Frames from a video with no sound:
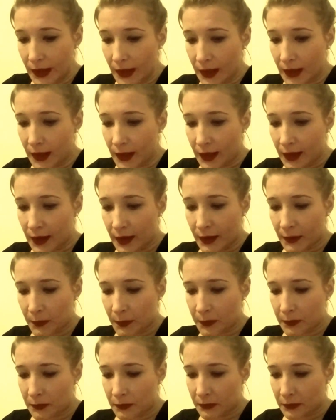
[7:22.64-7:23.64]

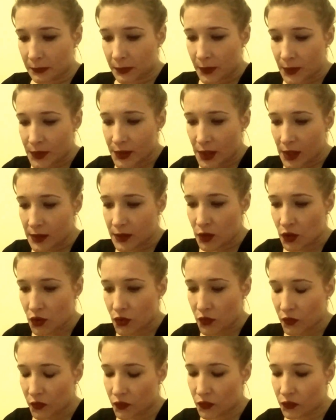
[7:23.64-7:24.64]
И получается,
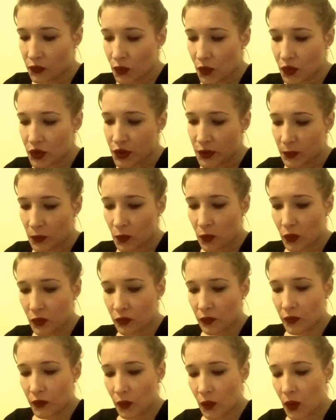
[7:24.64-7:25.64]
что все, к чему
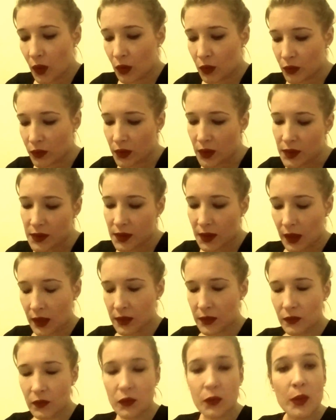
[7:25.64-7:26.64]
он вел, он
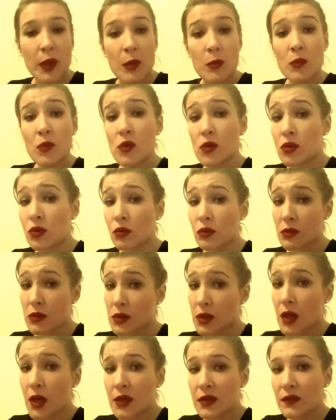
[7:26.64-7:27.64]
рассказывает про мозг, он
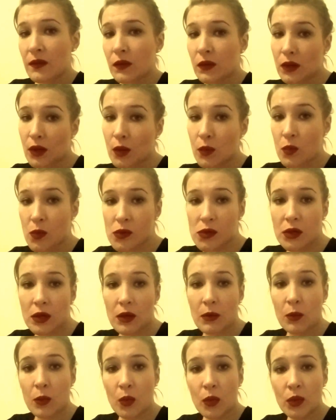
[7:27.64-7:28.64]
рассказывает, как мозг
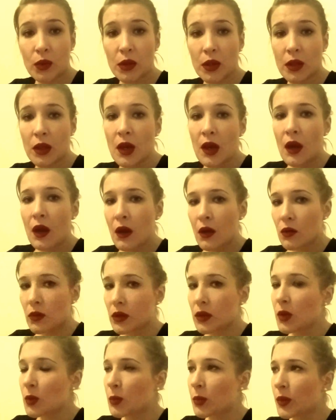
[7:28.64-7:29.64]
работает,
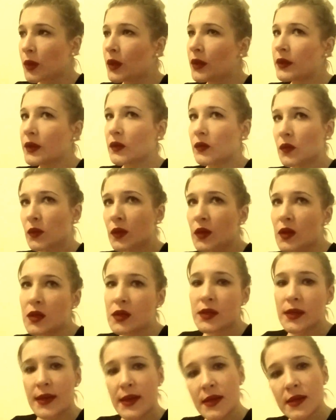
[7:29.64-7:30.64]
это было довольно
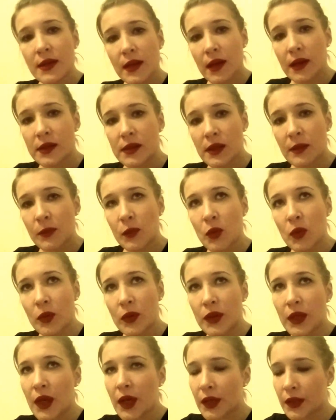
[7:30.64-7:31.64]
интересно, хотя
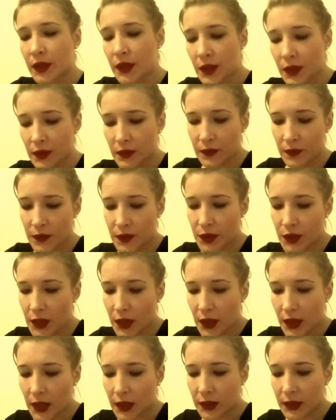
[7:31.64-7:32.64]
некоторые из вещей
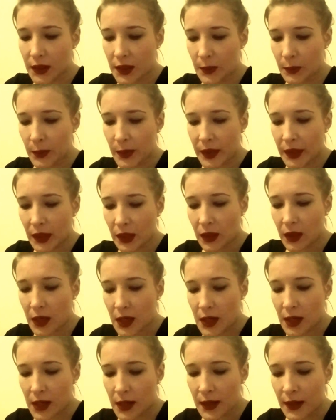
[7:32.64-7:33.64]
я как-то не
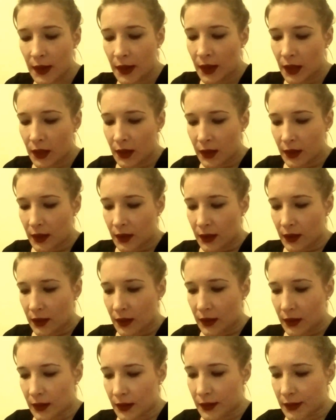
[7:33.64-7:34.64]
поняла
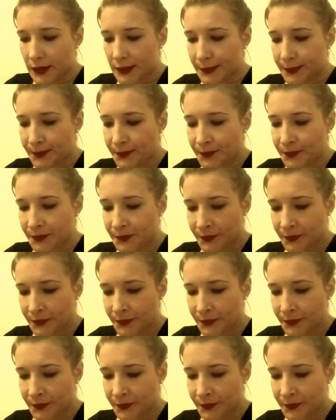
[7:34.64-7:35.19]
эм,